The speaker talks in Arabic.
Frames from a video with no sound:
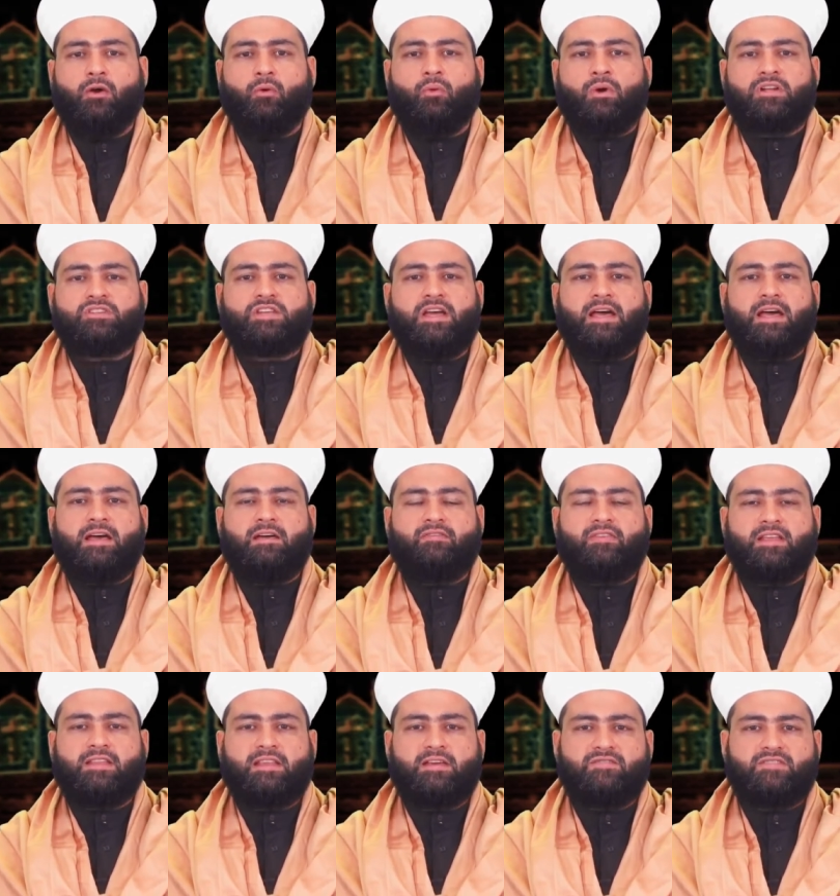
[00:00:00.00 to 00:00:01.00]
وجاء
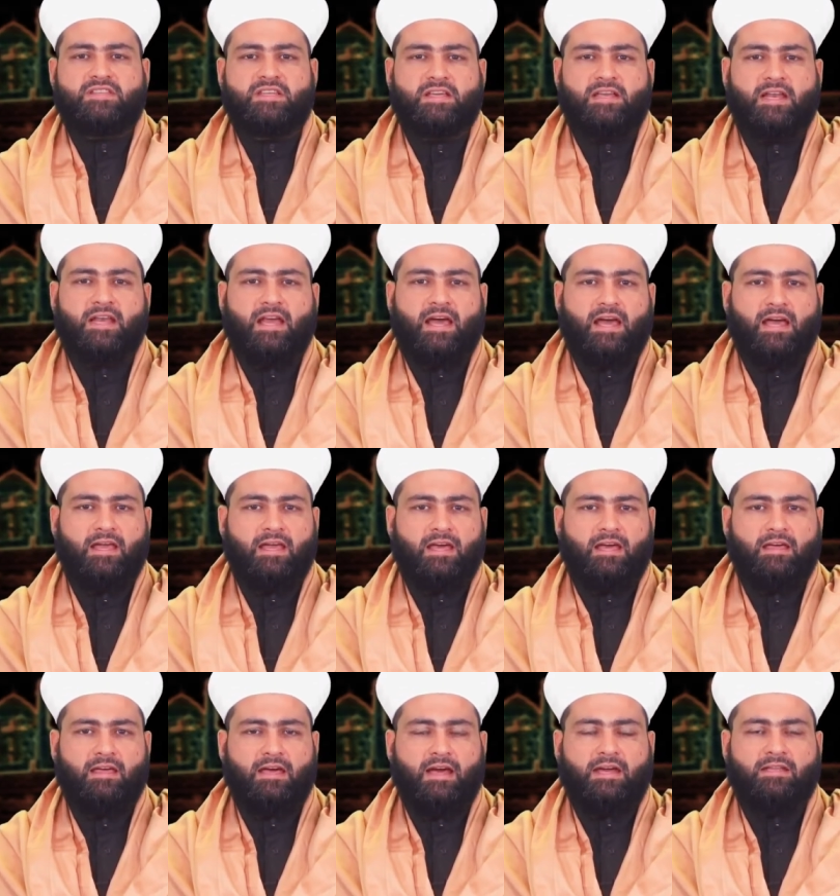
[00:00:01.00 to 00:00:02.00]
في تفسير
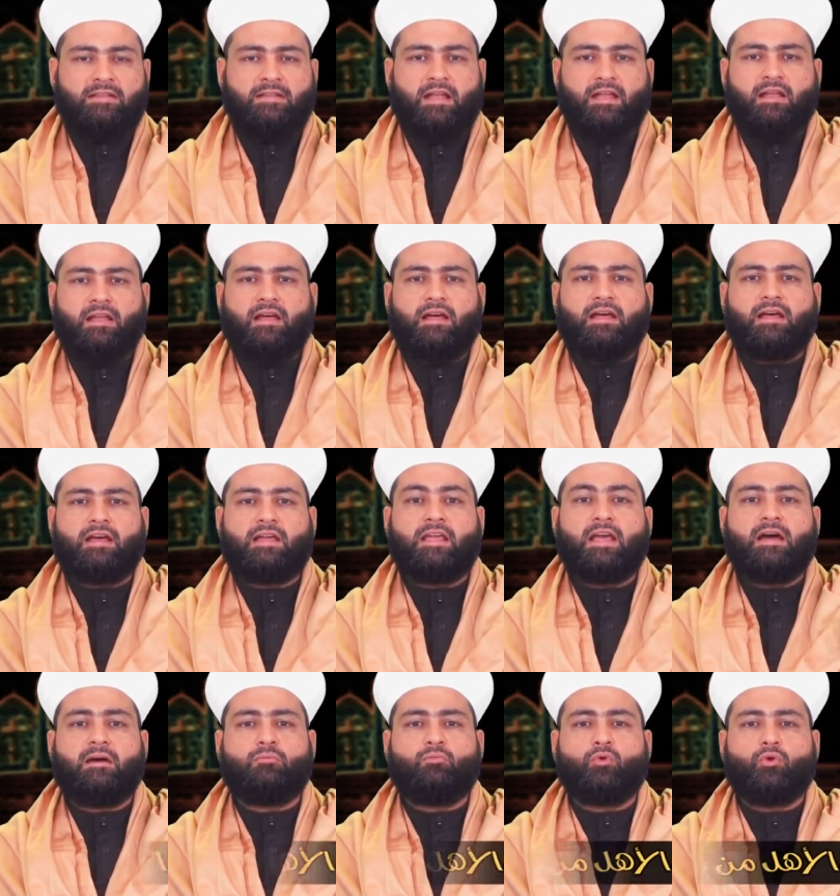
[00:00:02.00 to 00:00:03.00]
الآية أن الله
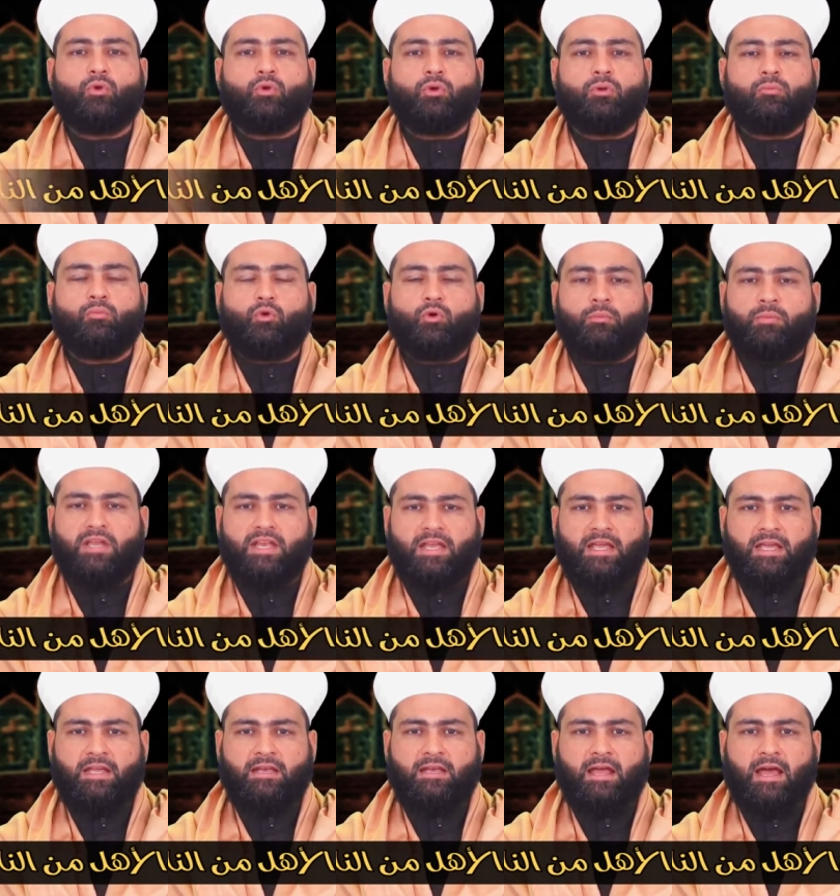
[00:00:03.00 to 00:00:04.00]
يأمر
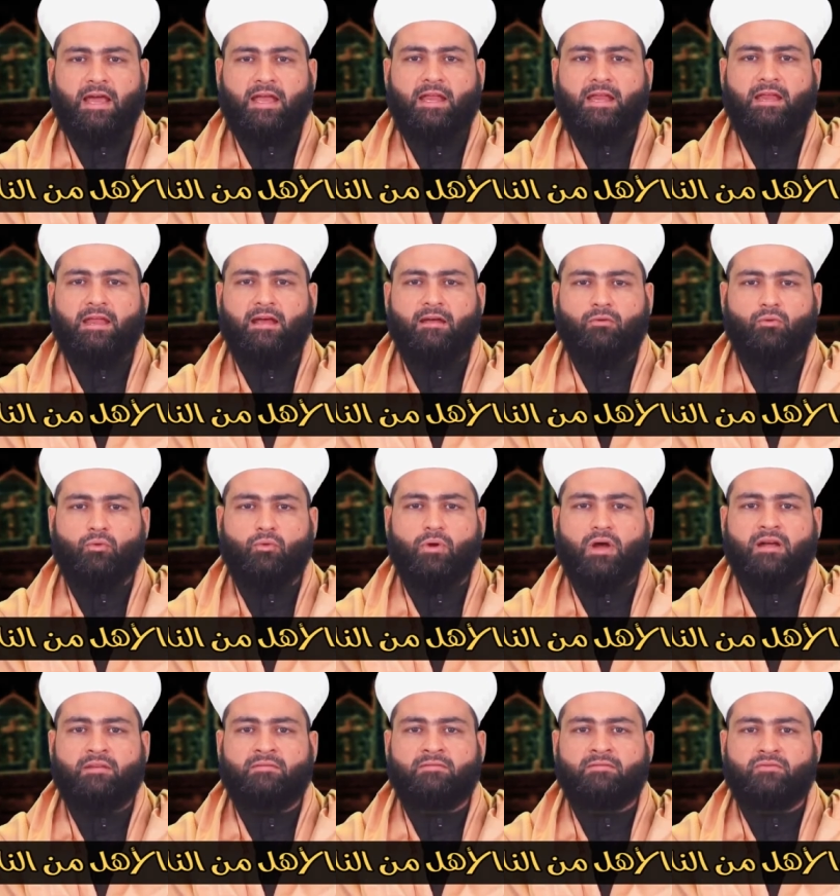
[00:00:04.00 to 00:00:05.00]
المؤمنين أن
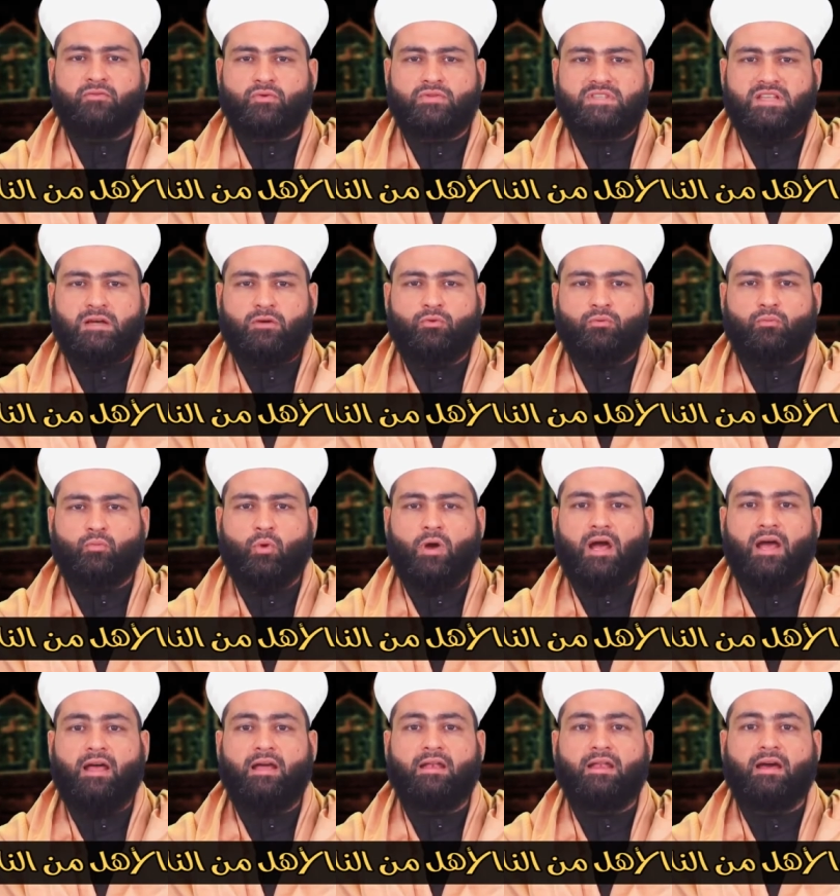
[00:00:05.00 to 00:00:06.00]
يقوا أنفسهم
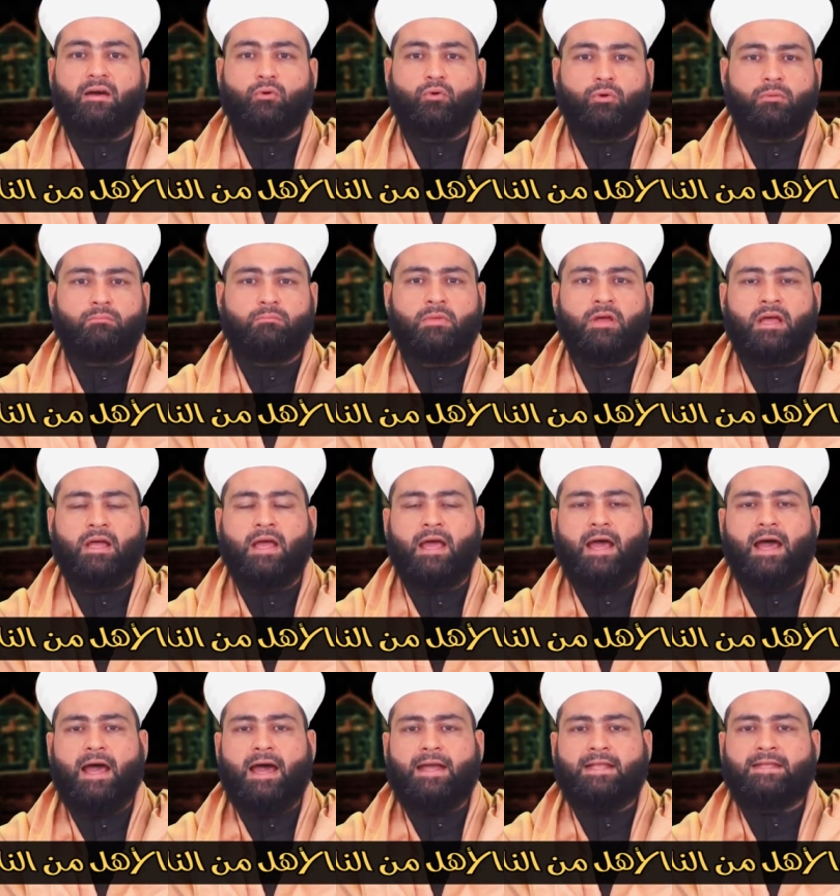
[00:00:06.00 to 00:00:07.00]
وأهلهم
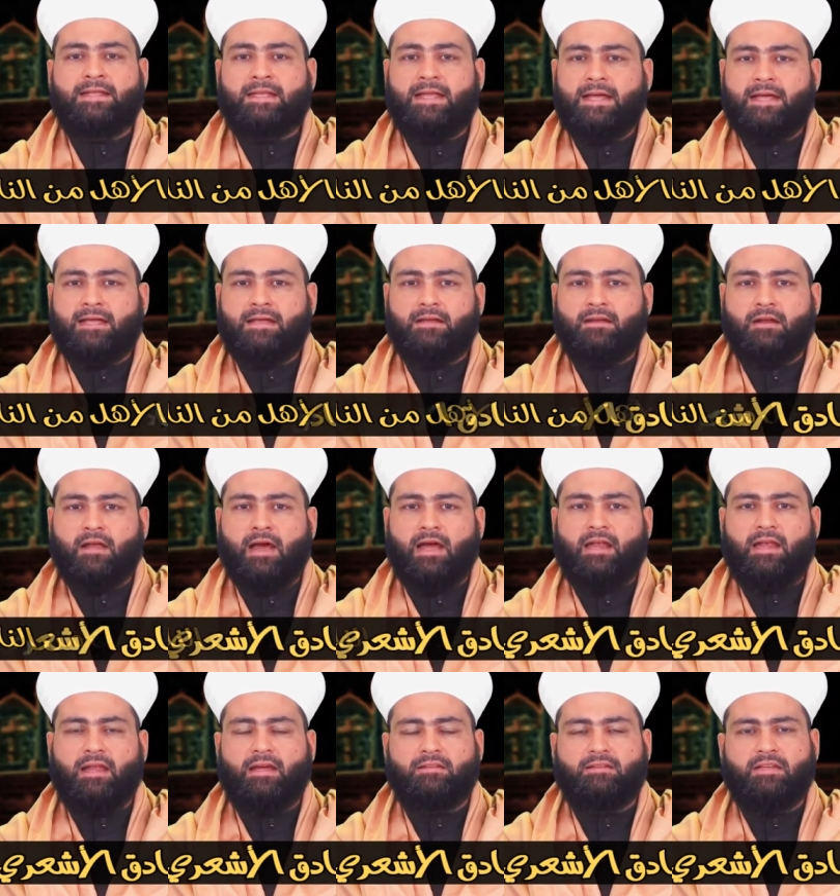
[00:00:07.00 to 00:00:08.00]
النار
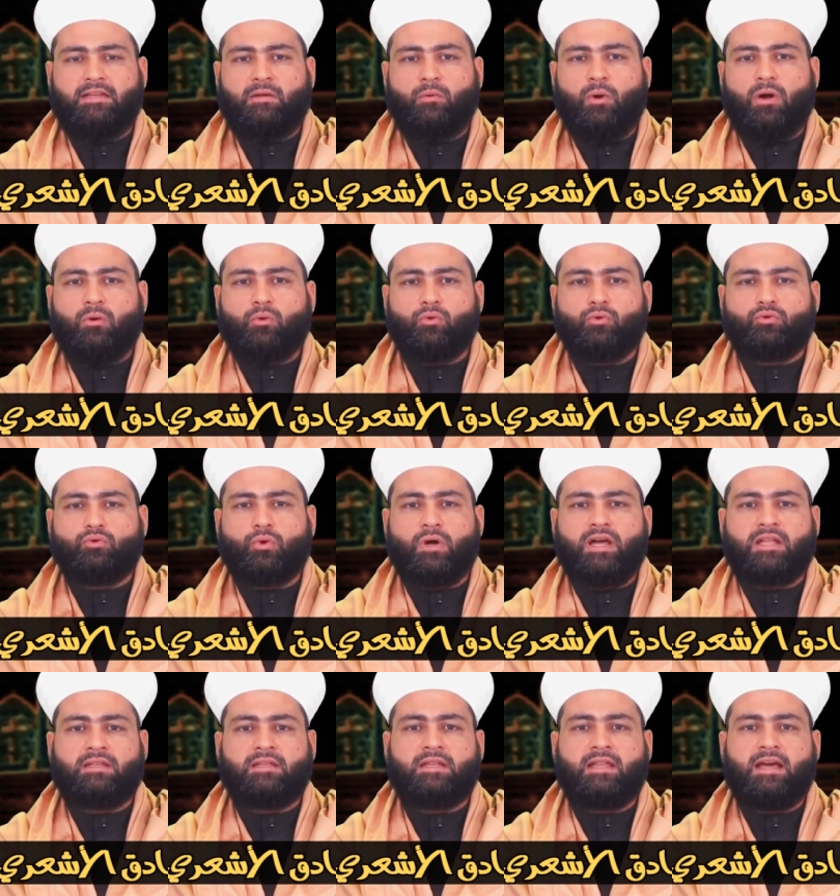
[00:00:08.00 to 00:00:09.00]
التي
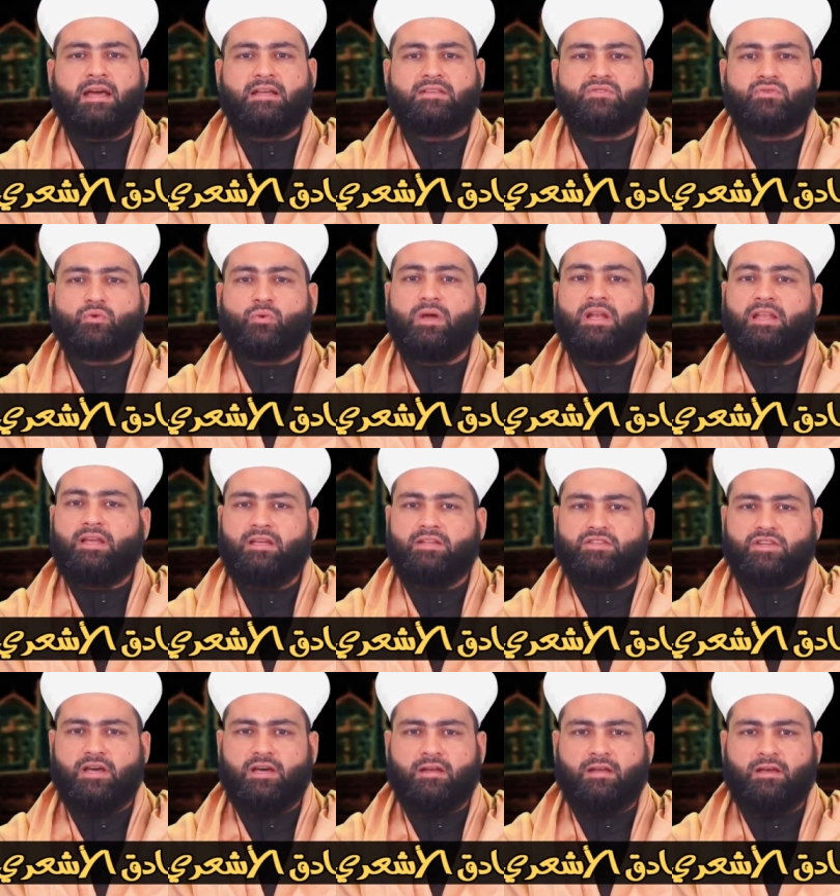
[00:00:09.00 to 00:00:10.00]
وقودها الناس
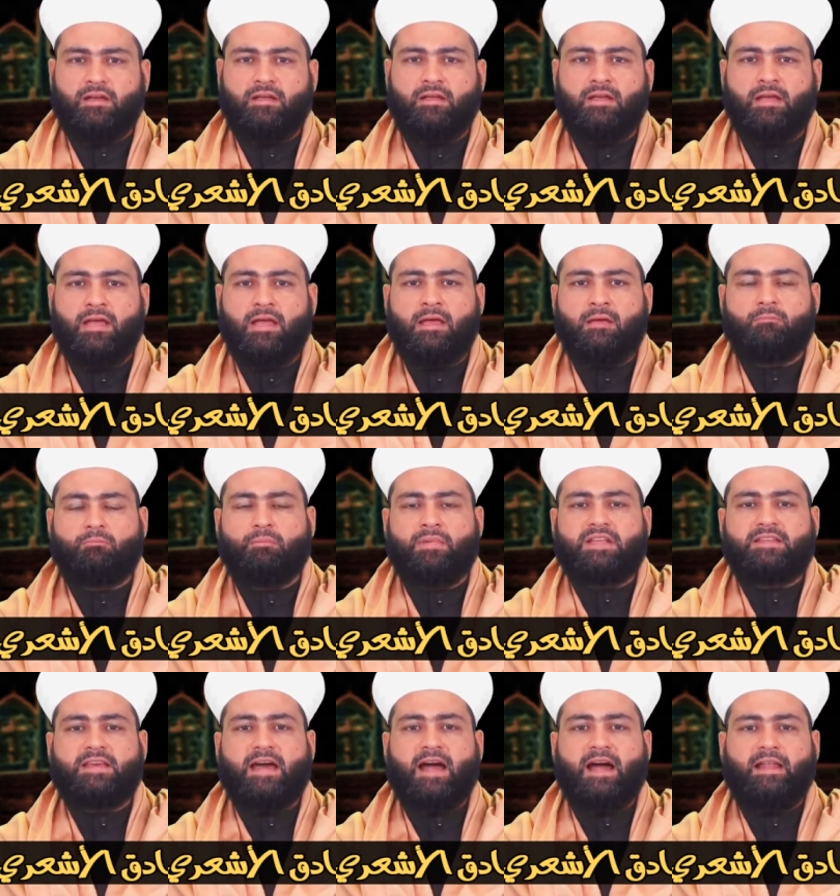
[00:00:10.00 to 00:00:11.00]
والحجارة
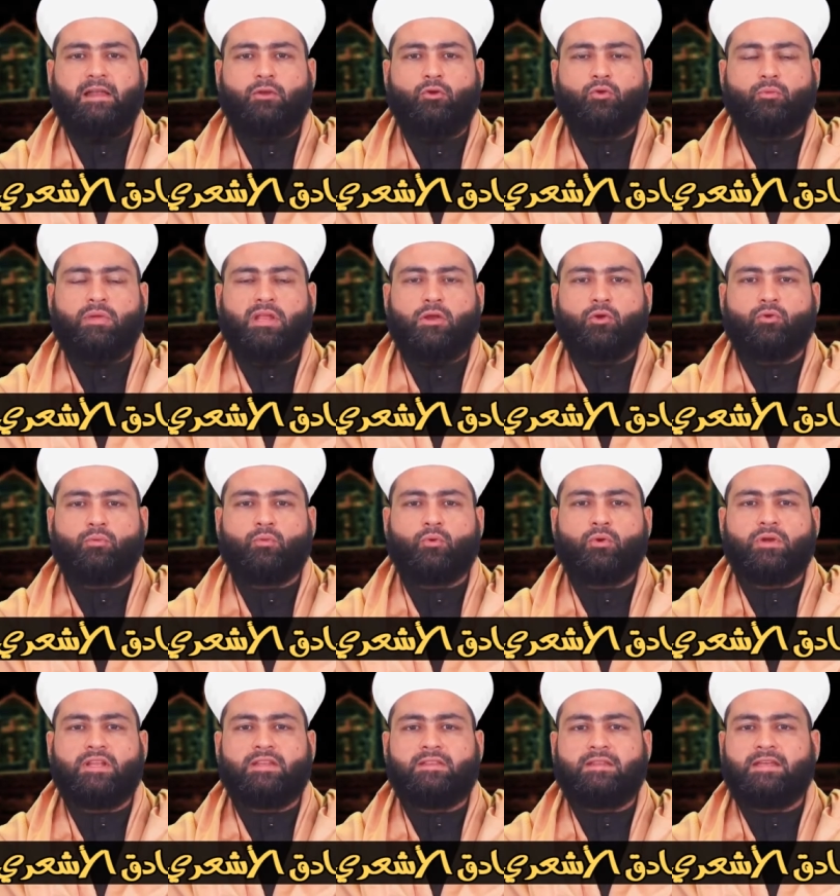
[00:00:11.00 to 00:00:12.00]
بتعلم
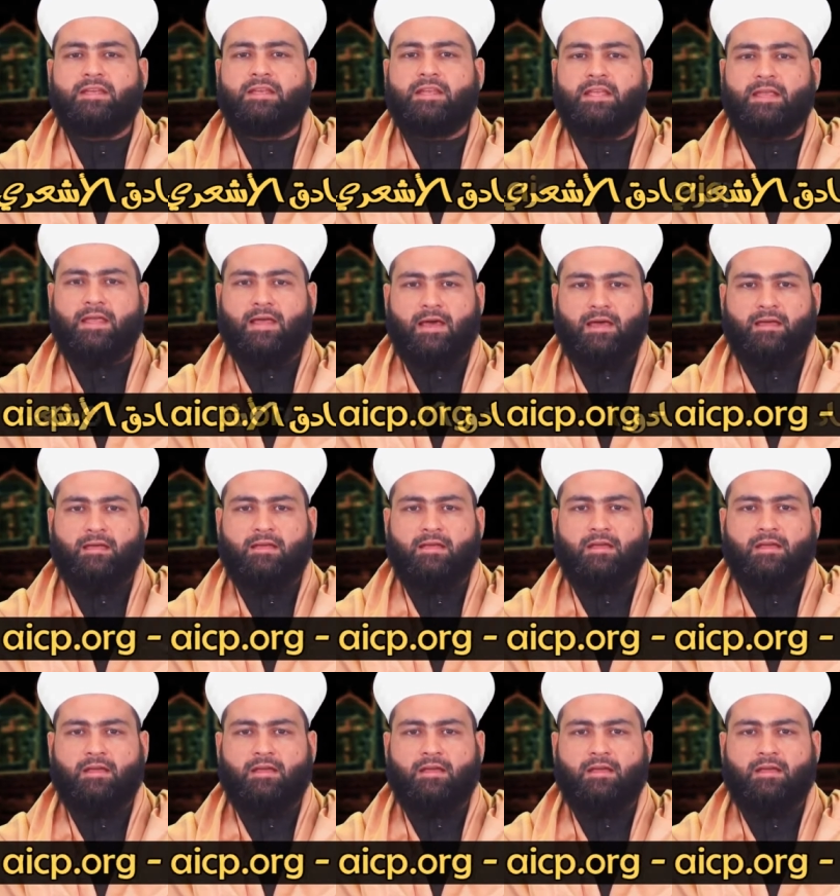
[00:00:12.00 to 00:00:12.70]
الأمور الدينية